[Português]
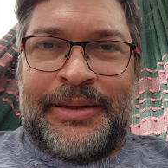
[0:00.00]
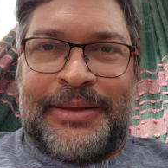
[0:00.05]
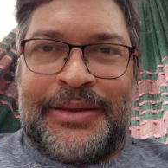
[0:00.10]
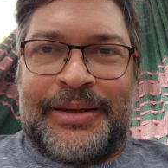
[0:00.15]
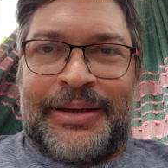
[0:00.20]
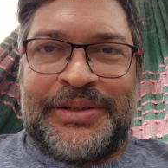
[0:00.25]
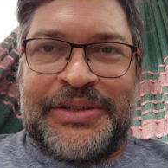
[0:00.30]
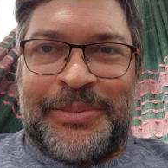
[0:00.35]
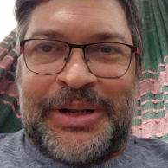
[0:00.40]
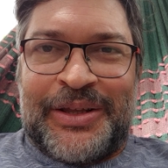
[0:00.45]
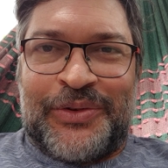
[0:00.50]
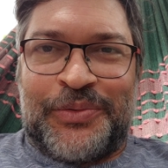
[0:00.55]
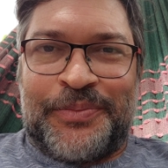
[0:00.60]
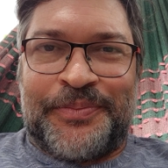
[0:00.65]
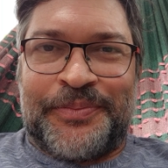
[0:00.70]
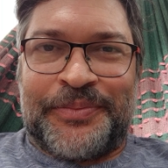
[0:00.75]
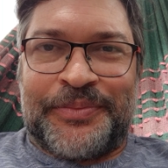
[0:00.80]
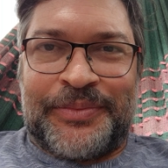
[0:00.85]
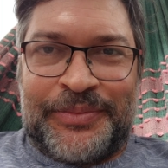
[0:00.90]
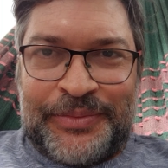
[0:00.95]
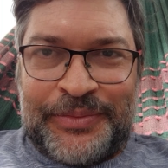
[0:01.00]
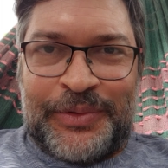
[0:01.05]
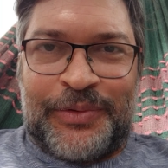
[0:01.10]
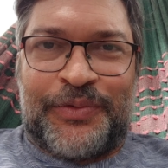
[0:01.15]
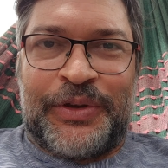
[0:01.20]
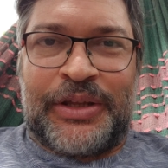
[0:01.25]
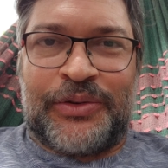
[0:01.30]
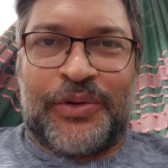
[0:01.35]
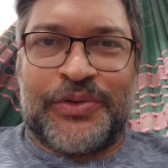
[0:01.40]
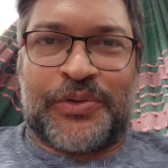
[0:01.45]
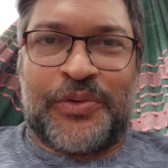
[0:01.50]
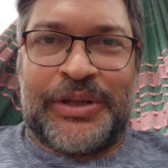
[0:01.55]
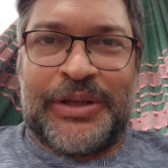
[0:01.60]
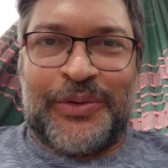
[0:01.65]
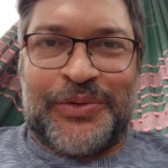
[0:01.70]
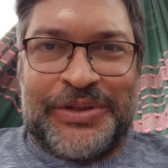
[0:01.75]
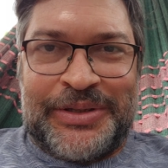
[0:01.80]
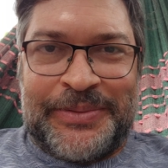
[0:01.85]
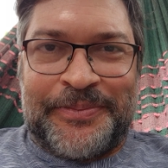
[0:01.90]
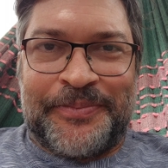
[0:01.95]
Um grande abraço, fiquem todos com
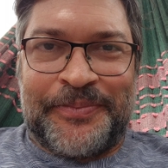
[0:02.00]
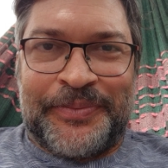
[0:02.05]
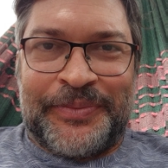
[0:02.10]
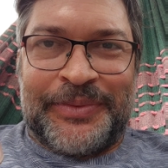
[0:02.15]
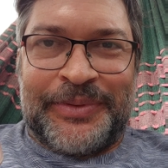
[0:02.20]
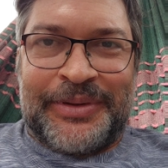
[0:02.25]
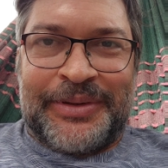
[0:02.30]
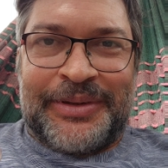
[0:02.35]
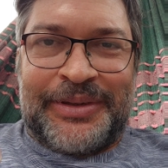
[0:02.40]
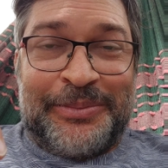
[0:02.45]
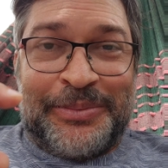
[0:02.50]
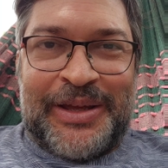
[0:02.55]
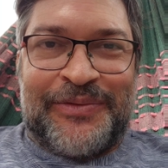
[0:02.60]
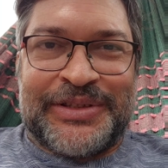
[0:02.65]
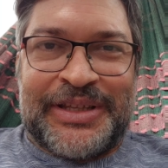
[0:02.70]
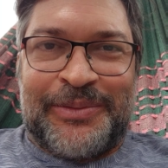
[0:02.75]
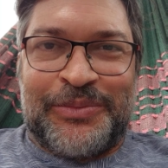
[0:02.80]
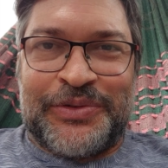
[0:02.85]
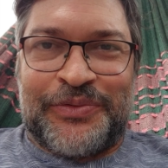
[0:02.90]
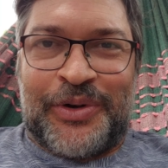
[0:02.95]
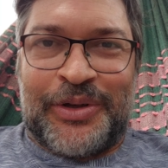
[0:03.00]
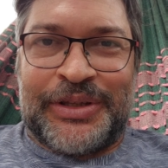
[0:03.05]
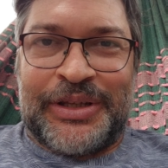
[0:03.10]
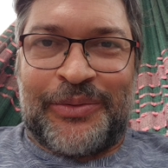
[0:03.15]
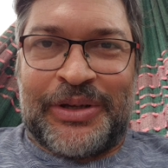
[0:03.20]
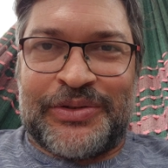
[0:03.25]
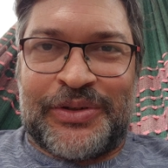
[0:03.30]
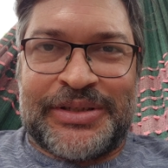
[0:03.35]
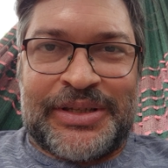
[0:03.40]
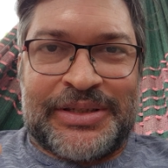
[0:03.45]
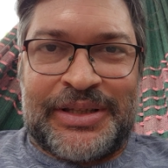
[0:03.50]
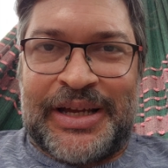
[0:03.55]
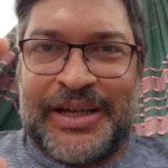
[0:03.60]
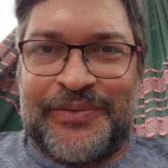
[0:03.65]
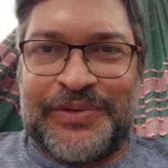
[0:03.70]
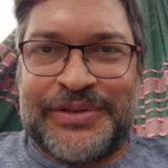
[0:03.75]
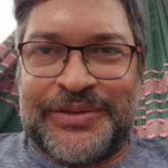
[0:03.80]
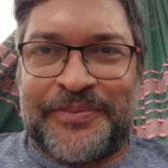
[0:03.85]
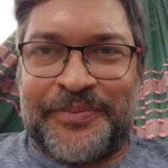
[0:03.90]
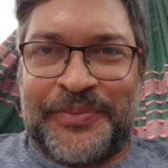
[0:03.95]
Deus e em breve estaremos de volta aí com as nossas
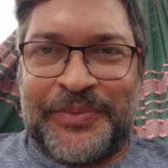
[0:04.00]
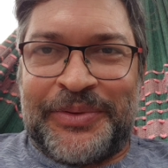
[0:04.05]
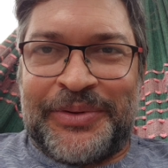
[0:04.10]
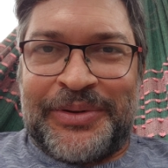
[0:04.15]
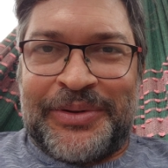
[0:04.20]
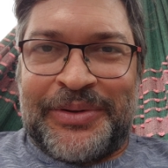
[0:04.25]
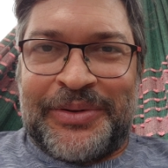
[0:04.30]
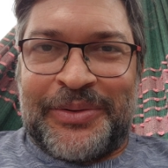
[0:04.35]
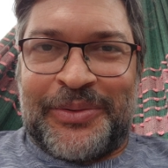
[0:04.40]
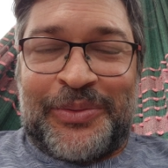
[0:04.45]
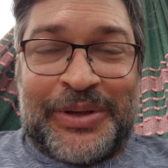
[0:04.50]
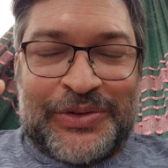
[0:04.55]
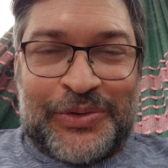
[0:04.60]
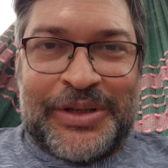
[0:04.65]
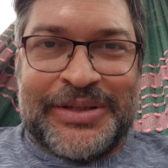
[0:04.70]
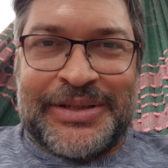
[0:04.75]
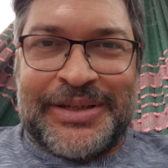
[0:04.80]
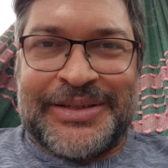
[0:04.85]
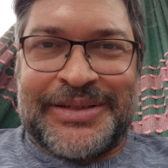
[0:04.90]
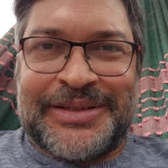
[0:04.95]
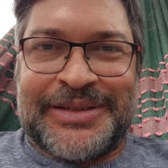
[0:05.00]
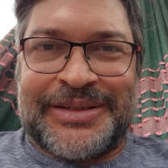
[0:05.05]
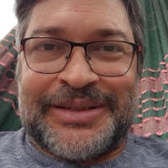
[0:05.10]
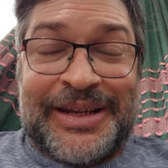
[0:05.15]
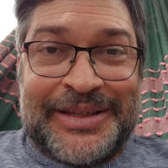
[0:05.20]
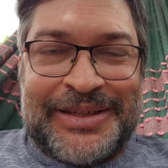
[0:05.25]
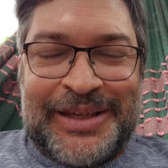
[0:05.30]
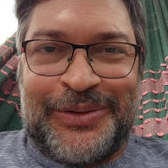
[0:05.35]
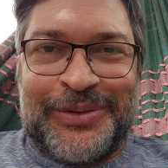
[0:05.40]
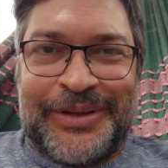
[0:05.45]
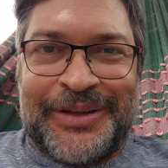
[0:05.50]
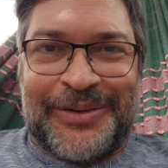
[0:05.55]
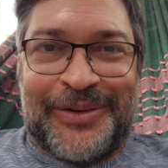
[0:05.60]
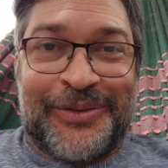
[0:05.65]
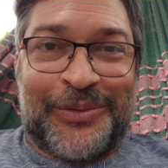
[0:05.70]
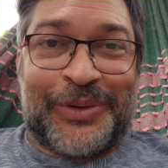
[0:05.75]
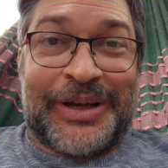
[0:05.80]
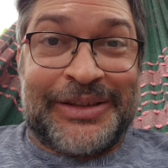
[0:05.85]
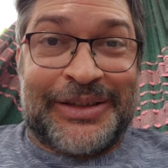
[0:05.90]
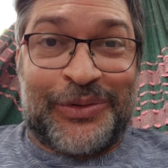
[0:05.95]
lives com as nossas. trazendo, né?
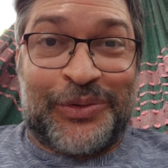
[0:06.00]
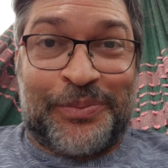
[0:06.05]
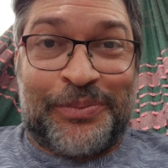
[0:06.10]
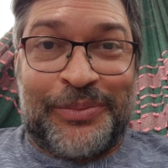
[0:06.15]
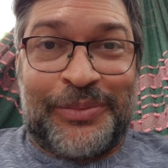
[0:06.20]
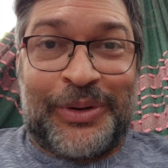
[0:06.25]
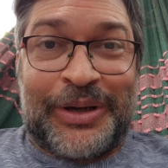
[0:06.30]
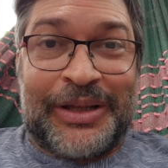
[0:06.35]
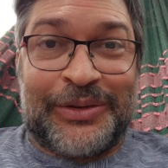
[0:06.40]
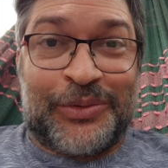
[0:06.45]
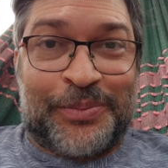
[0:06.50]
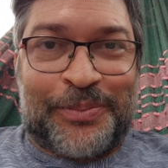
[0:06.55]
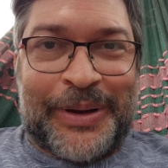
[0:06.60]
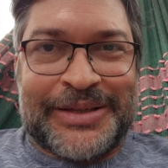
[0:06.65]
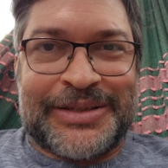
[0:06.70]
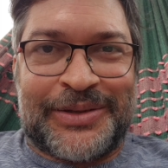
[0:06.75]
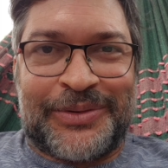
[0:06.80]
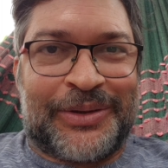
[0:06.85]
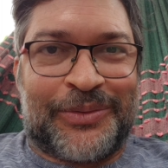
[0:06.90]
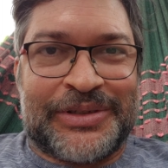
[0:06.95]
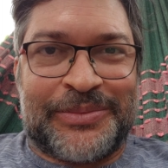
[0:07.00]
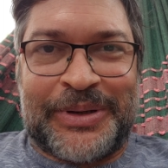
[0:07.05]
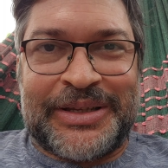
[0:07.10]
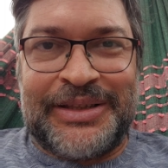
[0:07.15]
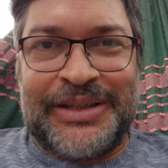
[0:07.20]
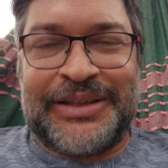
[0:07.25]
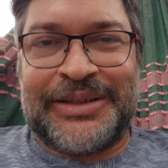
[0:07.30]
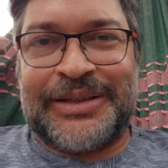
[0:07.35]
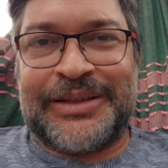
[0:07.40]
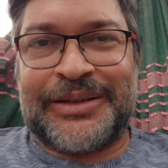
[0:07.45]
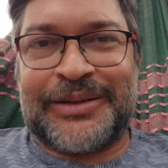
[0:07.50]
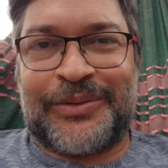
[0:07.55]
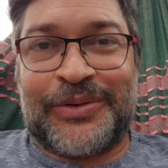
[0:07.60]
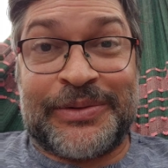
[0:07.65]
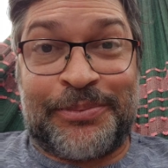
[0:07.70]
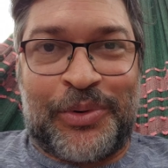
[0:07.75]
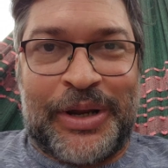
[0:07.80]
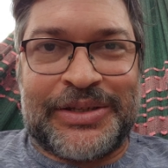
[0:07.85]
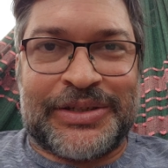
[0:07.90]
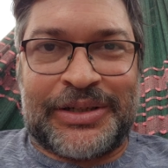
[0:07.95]
Olha o canto do, canto do pássaro, que coisa mais linda, né? coisa
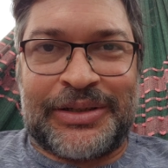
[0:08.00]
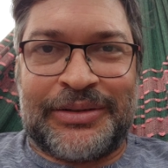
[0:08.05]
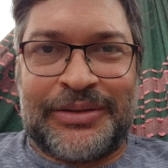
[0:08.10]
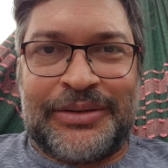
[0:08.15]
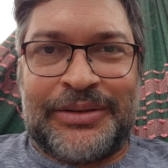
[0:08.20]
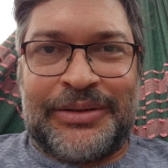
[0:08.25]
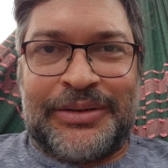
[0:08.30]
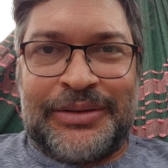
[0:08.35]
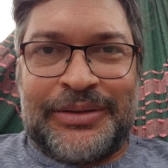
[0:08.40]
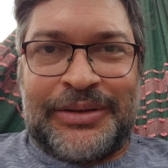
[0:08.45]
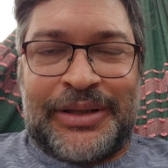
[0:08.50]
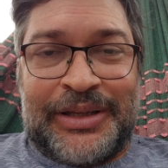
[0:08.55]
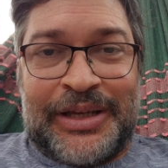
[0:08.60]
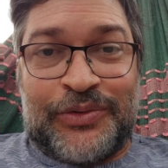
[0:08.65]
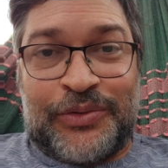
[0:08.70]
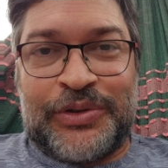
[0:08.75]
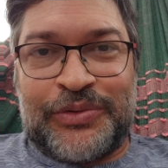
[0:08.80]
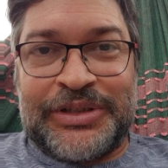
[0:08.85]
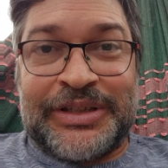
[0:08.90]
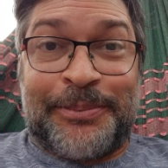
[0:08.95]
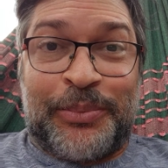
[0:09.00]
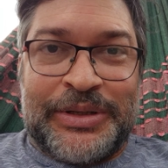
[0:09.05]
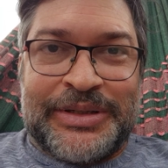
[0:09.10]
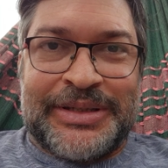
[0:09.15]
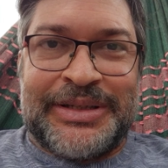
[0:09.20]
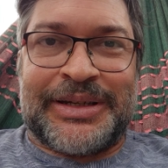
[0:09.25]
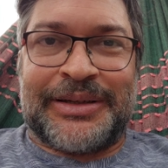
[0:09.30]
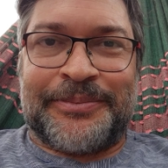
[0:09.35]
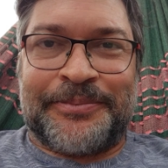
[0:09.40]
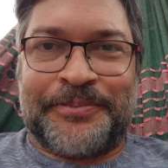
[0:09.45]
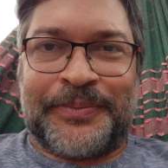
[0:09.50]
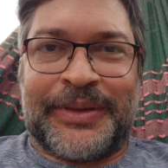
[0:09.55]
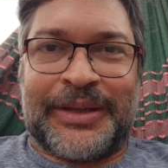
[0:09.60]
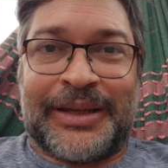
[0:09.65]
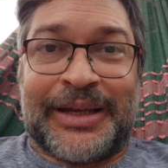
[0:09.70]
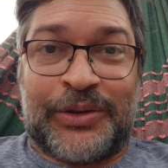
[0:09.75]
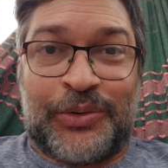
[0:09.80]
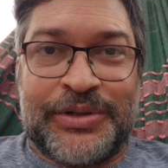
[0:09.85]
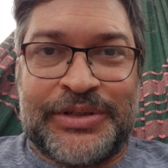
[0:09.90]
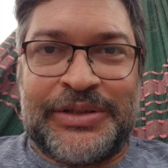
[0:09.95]
poética. Aliás, hoje é o dia da poesia,
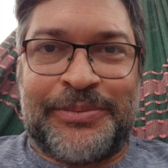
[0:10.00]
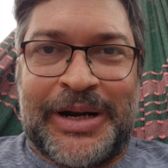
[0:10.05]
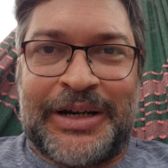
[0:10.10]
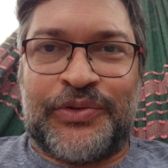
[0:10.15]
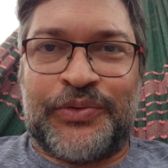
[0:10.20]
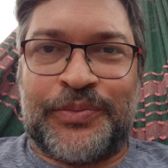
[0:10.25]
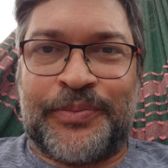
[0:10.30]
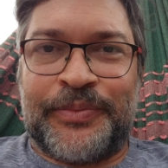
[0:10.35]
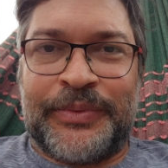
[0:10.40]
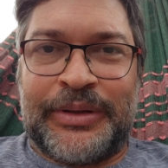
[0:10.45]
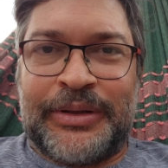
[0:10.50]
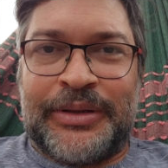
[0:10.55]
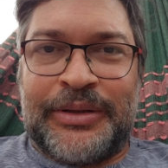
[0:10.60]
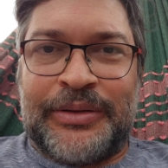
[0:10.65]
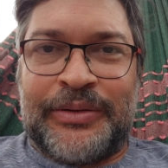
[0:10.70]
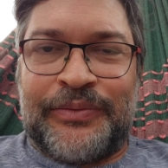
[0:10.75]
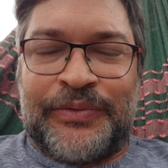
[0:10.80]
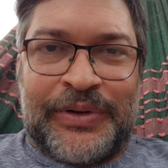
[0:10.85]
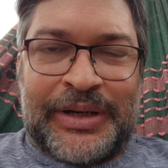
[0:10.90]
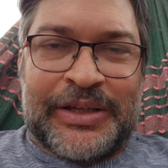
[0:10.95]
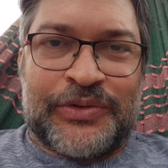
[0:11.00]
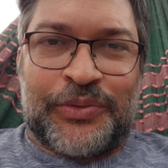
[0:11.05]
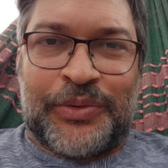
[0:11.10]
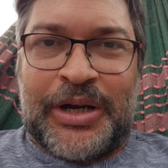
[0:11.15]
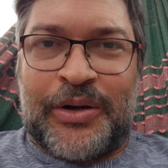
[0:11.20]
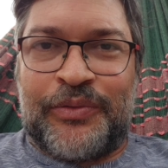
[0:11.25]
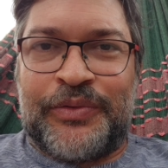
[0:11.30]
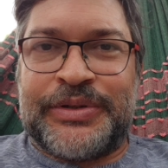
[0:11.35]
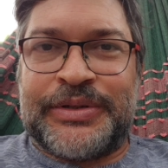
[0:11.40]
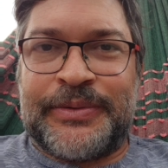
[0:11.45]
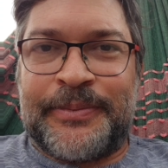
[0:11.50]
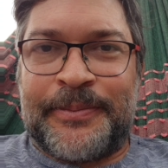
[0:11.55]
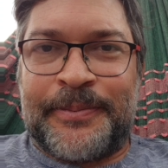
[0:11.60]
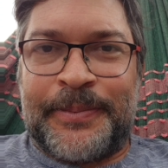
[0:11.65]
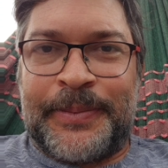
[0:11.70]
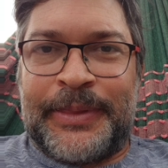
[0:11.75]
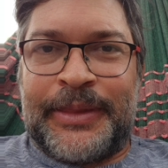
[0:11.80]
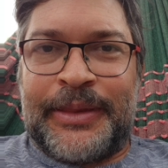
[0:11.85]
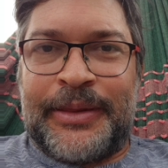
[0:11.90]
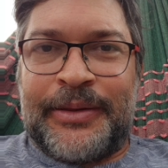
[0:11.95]
14 de março. Viva Castro Alves,
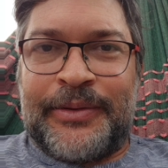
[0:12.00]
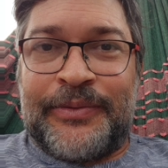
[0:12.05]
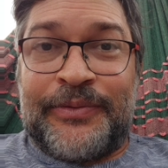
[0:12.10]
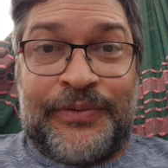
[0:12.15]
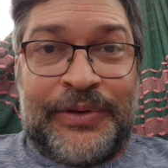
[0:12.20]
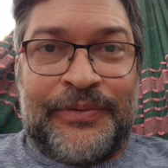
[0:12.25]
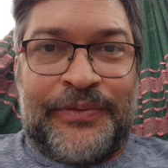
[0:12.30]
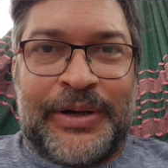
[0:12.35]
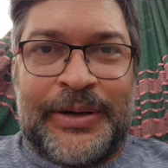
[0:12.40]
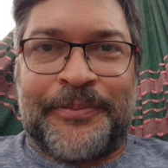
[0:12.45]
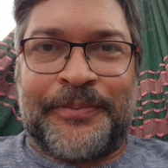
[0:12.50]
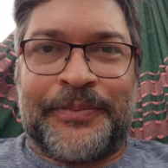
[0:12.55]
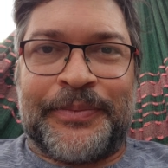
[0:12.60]
viva